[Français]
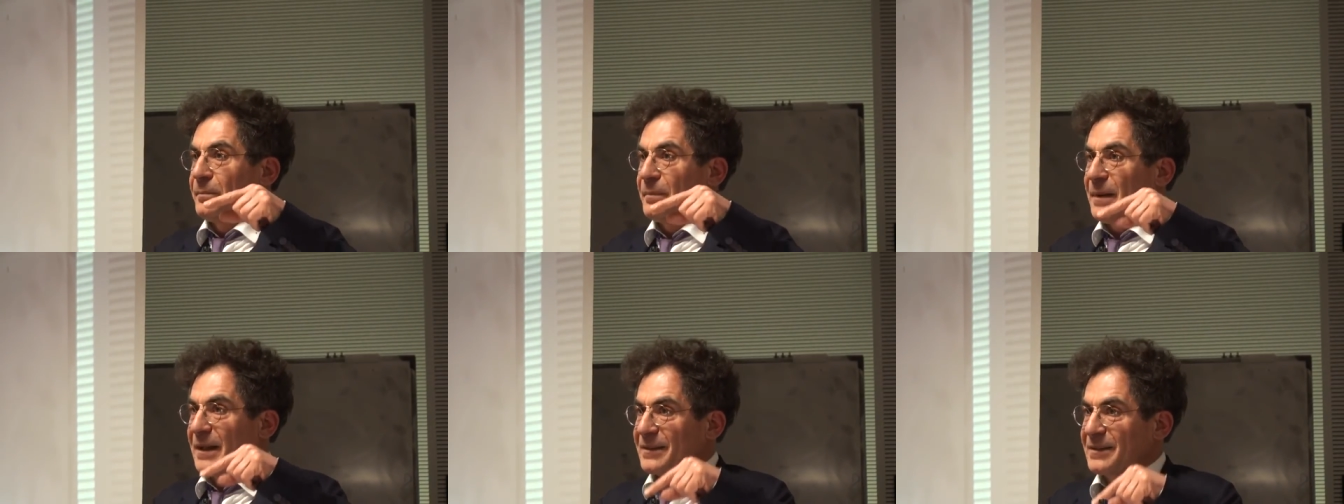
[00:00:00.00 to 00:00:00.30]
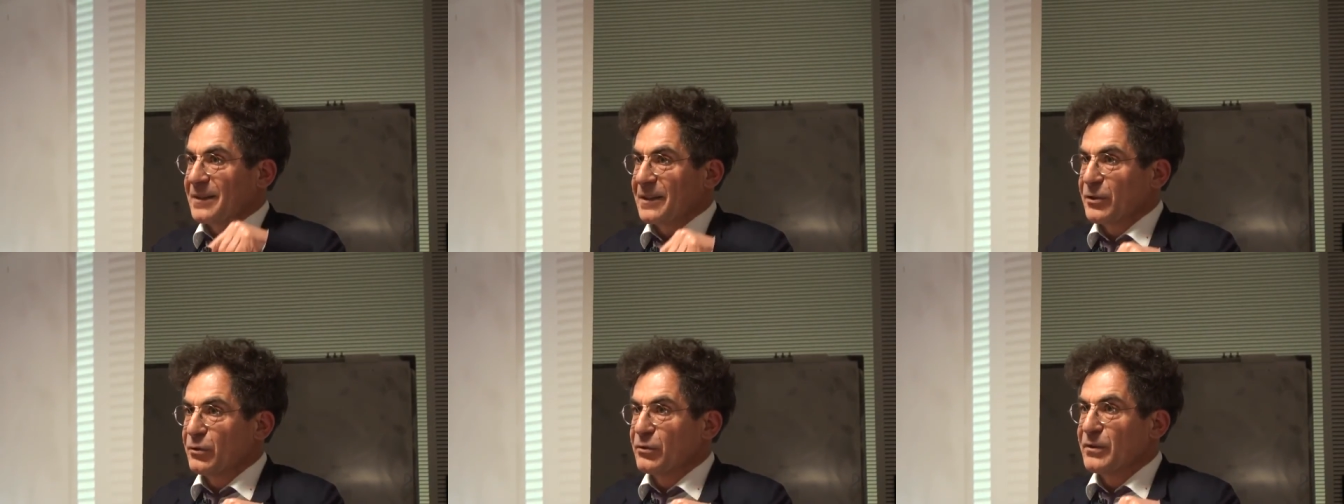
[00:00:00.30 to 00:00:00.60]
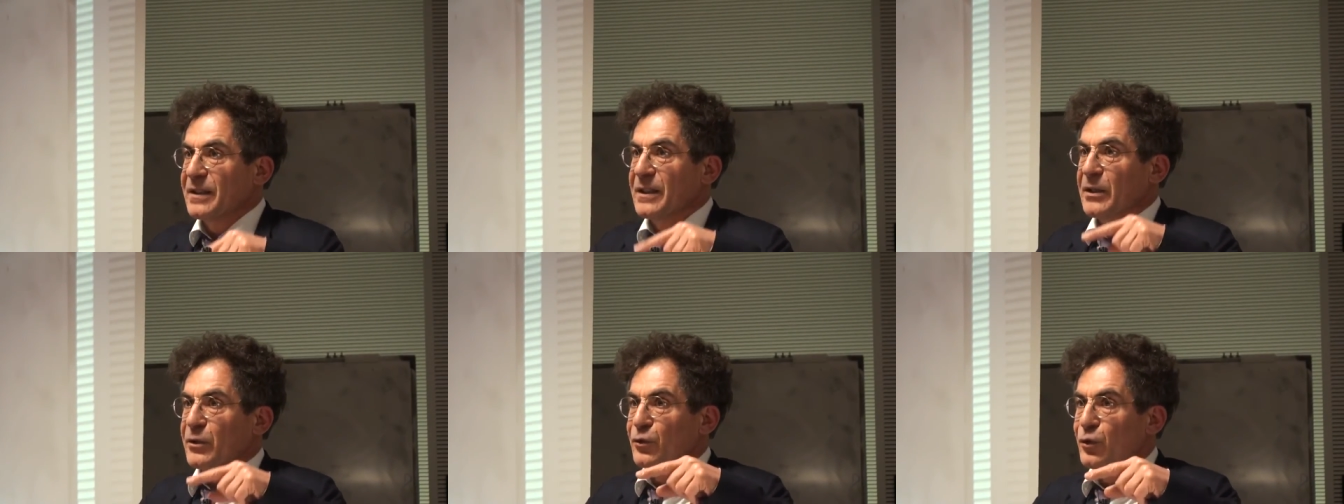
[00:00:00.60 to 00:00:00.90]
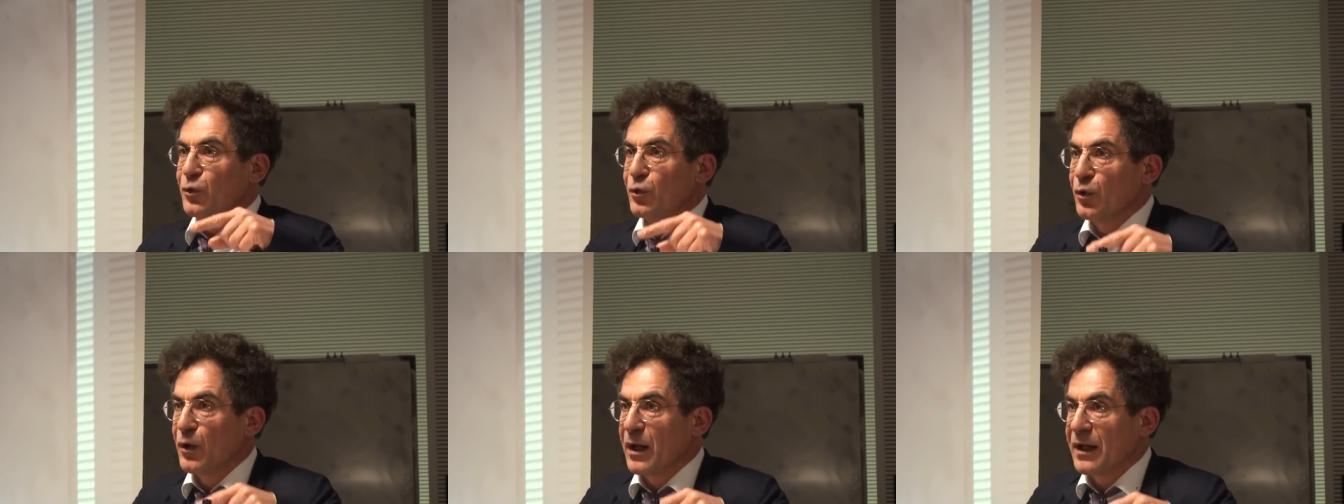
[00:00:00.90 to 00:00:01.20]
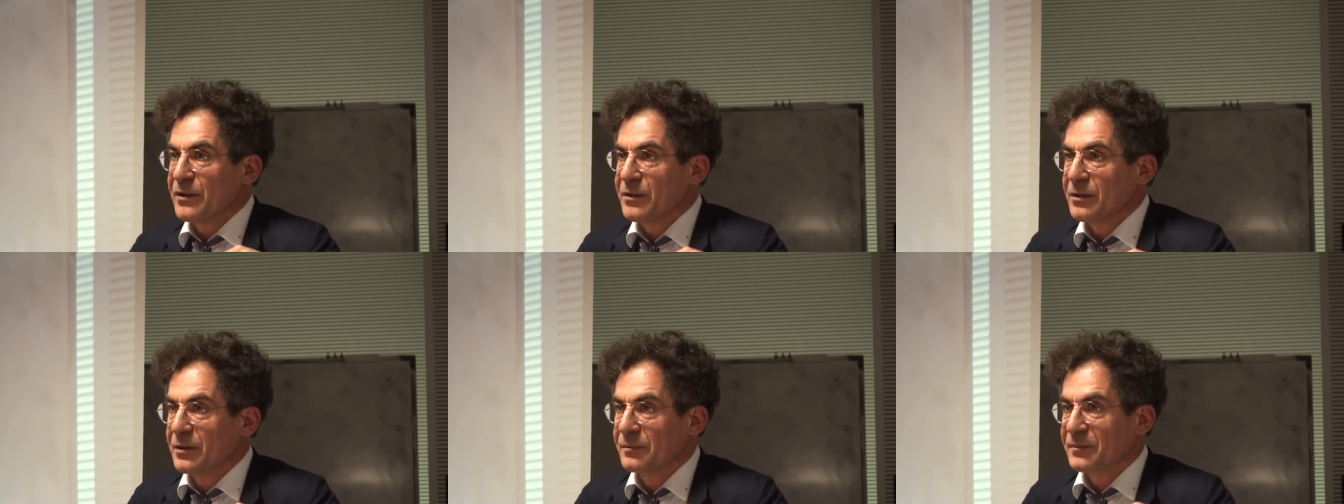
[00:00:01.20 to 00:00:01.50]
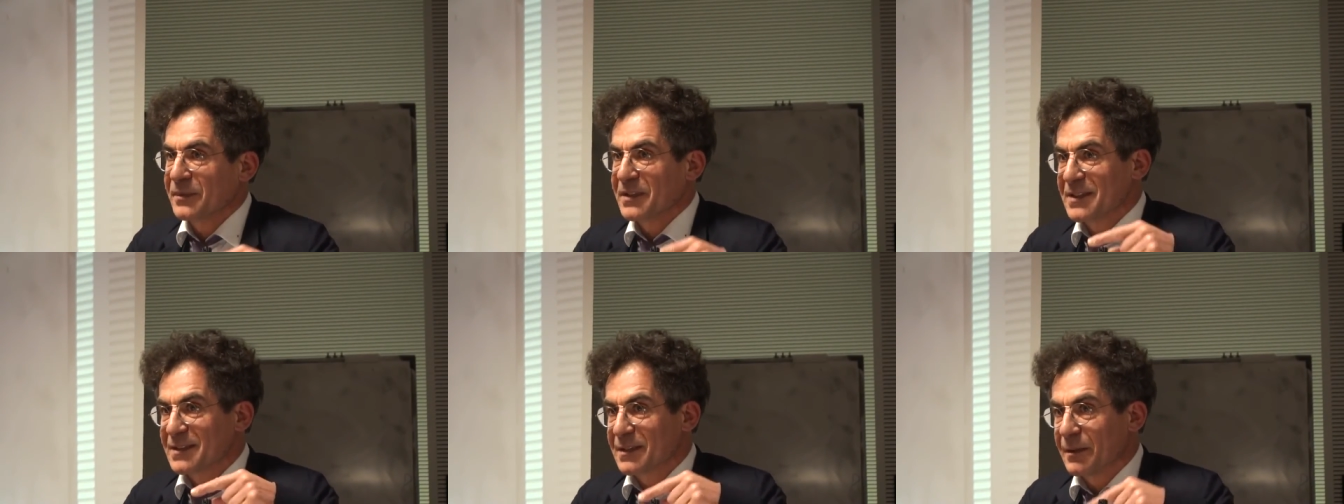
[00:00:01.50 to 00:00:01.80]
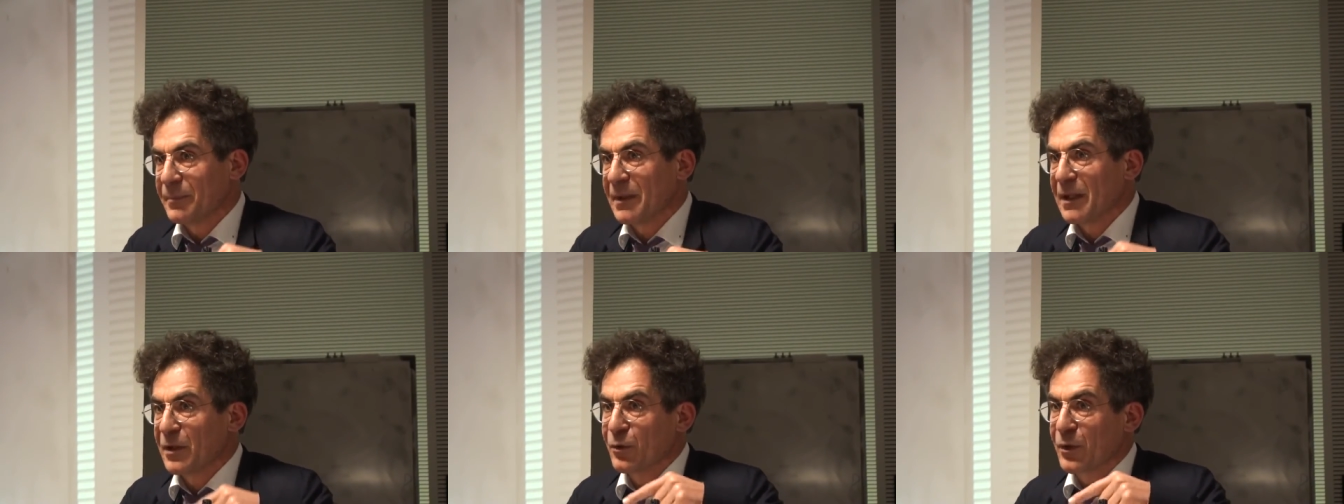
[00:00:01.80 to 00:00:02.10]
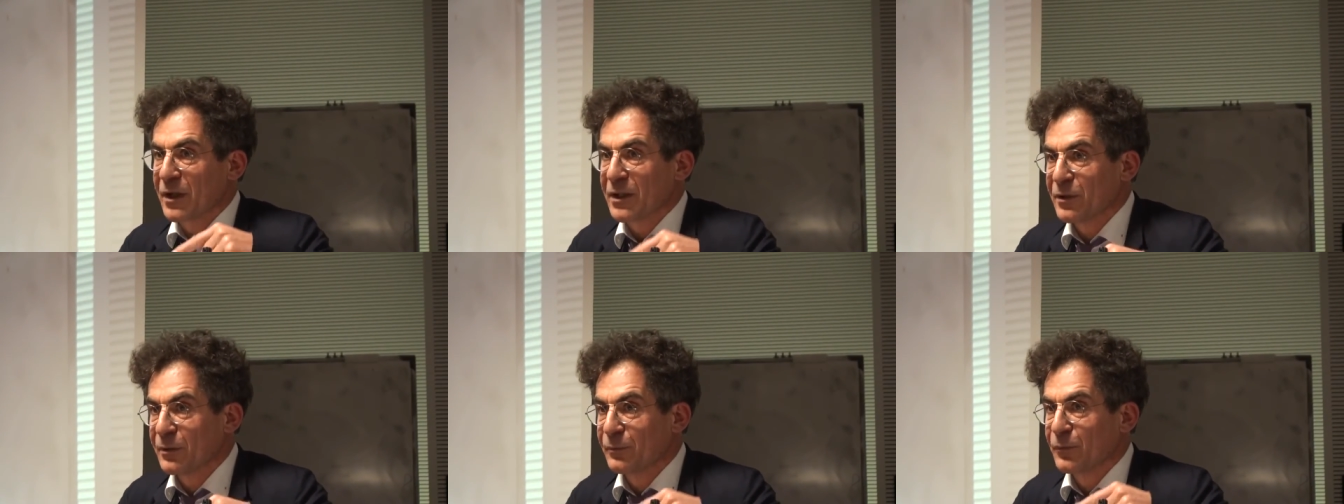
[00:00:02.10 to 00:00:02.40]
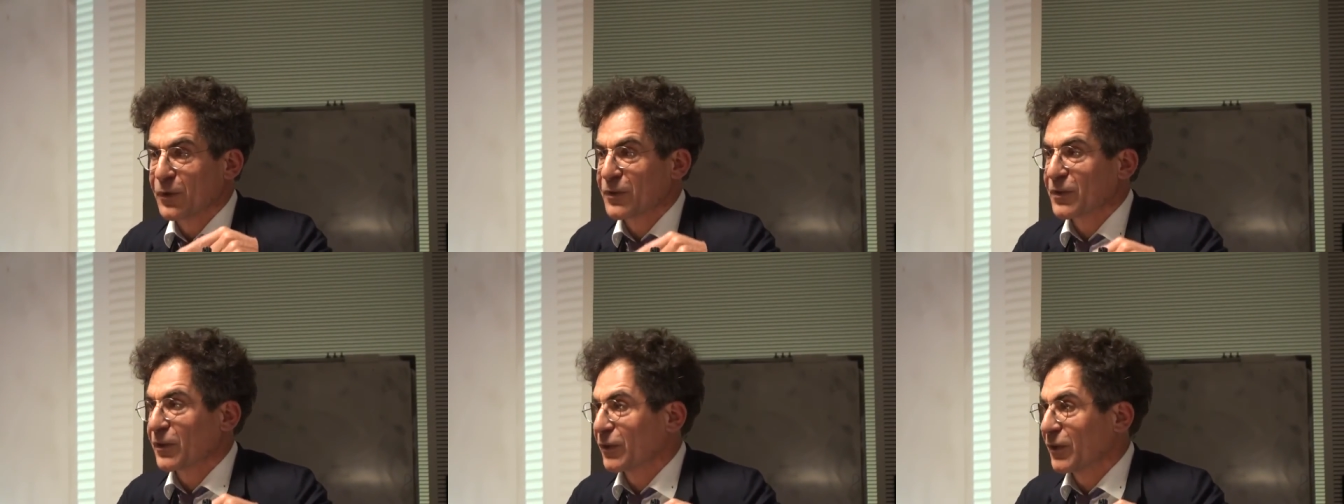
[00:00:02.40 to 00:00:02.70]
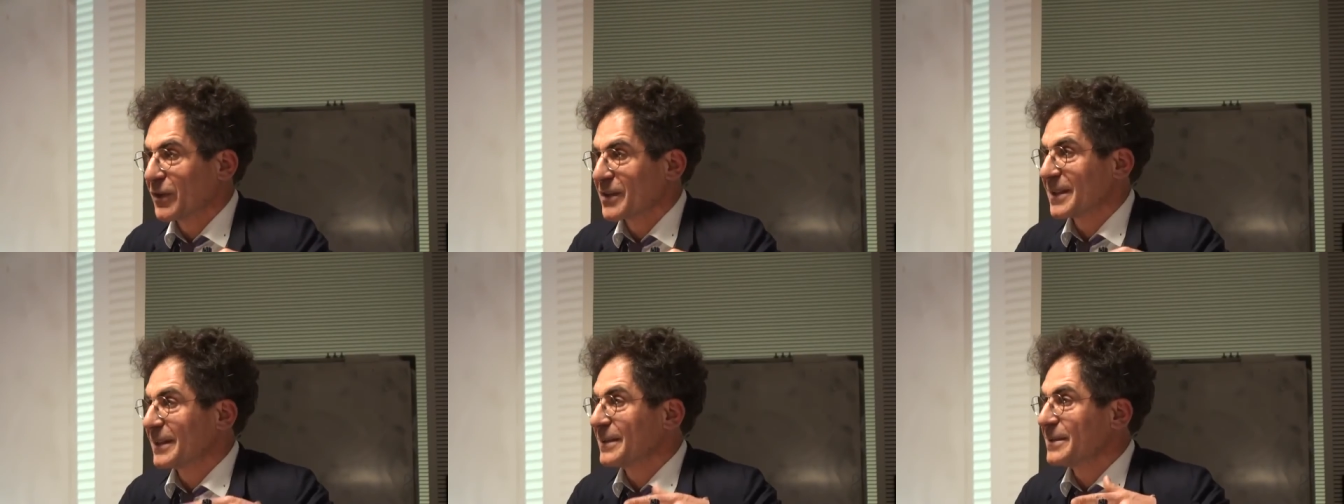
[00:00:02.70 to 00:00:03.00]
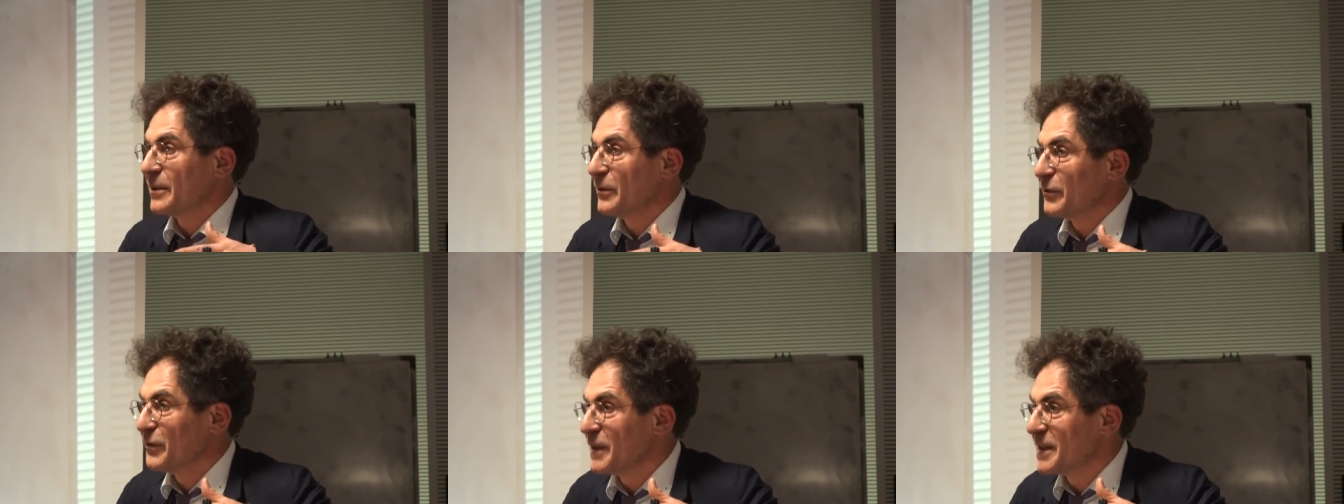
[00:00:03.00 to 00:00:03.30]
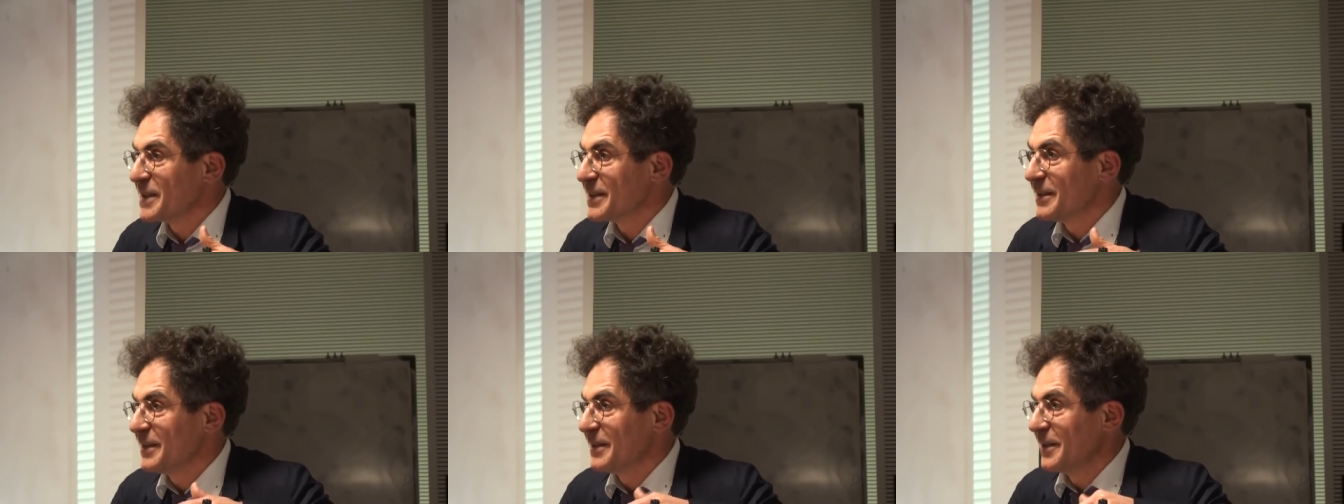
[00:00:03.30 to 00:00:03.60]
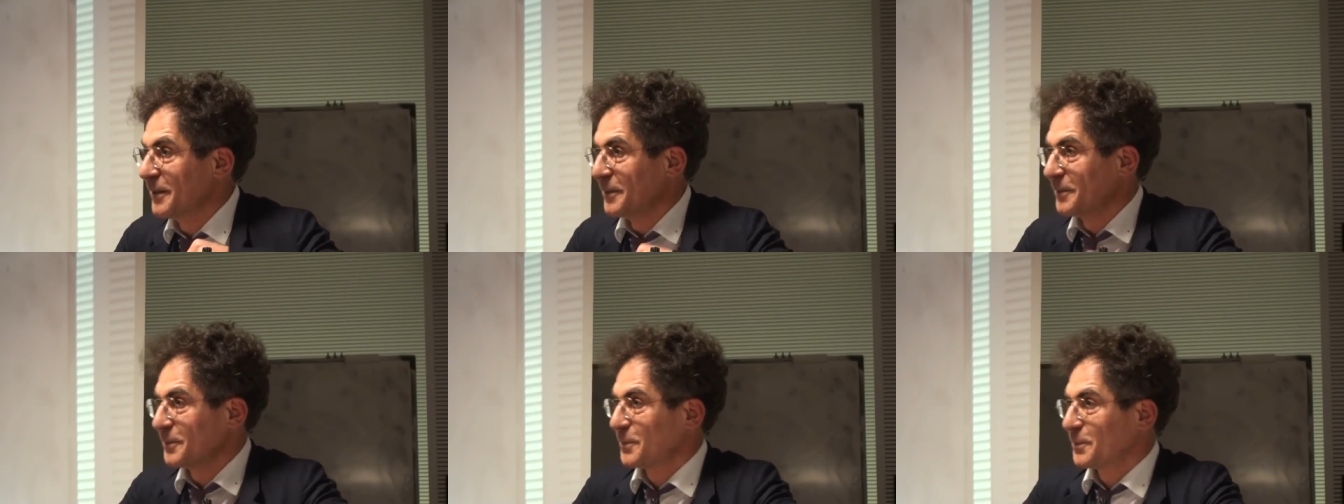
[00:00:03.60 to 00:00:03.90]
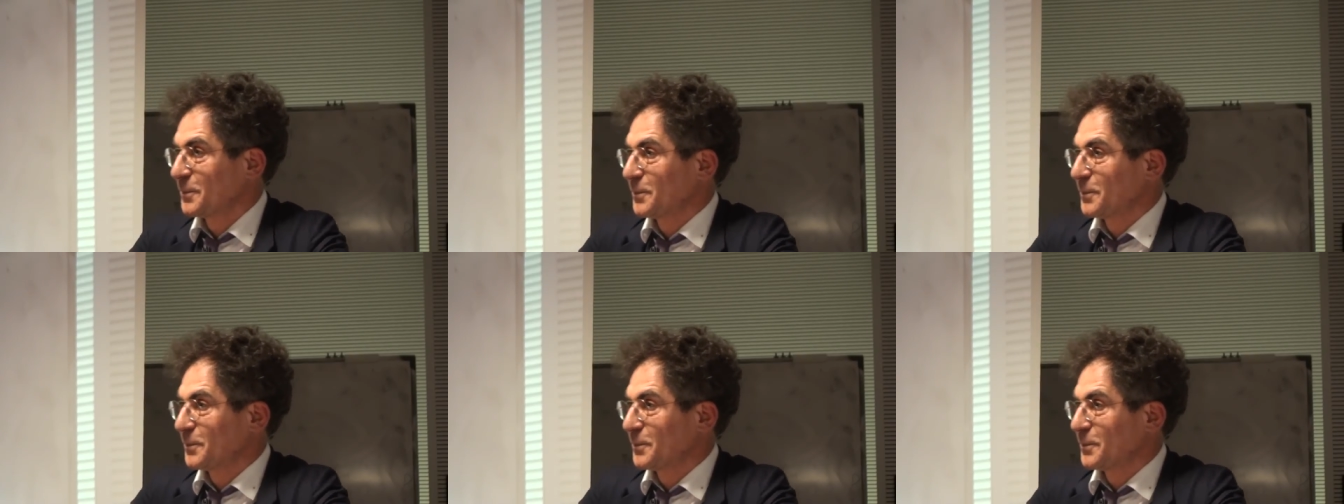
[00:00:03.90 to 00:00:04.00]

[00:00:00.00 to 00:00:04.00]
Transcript: particulier de l'uranium qui s'appelle l'uranium 235 qui est fissile.